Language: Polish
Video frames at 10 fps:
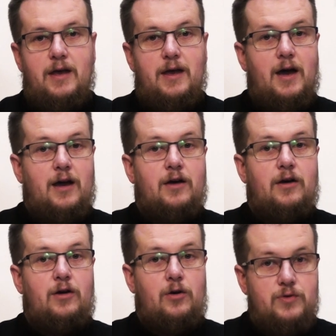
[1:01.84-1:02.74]
jak
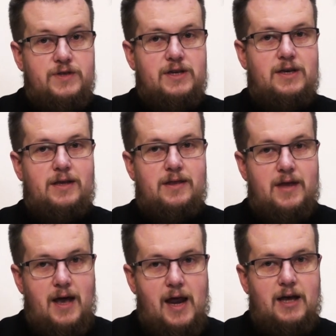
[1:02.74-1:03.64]
ludzki
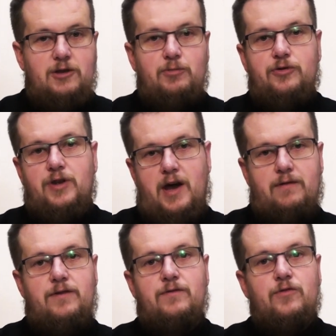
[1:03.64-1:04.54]
intelekt
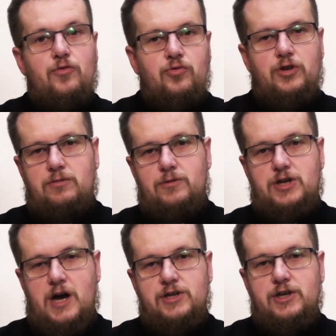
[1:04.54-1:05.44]
potrafi w krótkim
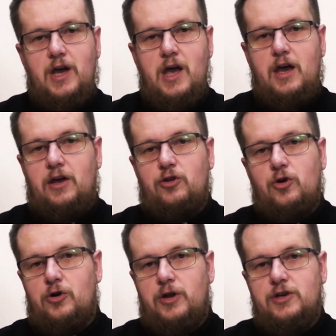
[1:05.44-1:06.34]
czasie
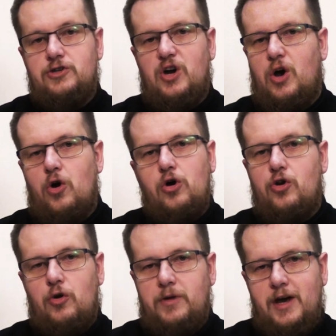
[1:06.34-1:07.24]
dokonać
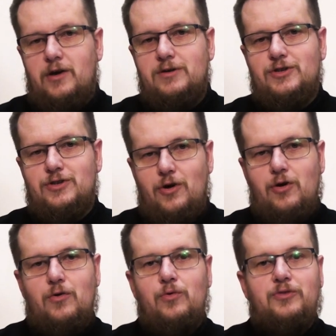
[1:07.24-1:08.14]
ogromnego
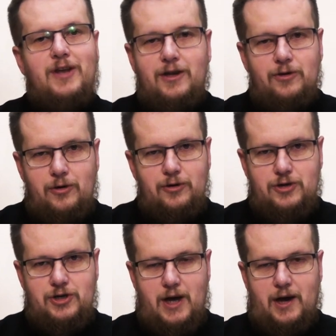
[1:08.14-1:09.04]
skoku
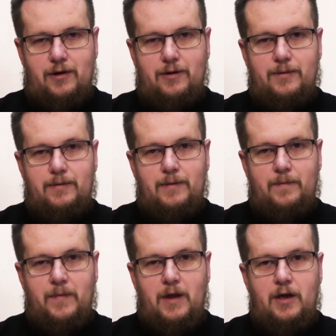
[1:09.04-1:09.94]
technologicznego.
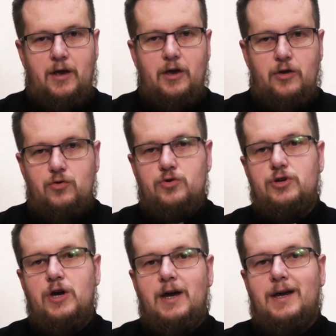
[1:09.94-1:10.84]

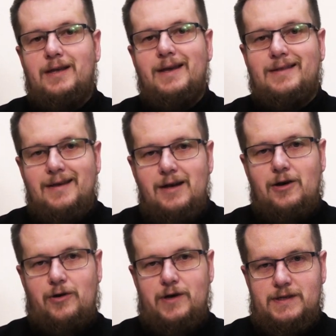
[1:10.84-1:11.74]
Już nie
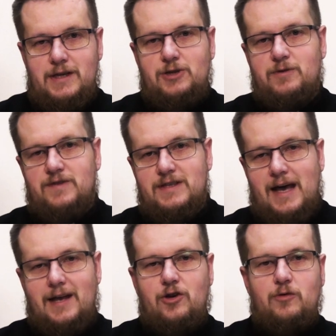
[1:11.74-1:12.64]
tylko jesteśmy w
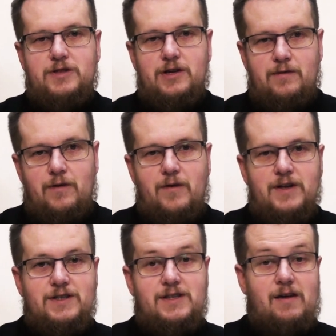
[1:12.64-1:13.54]
stanie
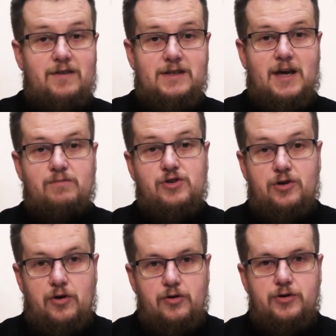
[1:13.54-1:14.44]
obserwować zjawiska
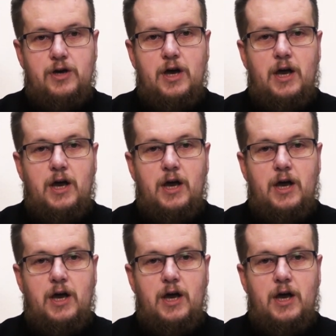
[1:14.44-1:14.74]
przyrody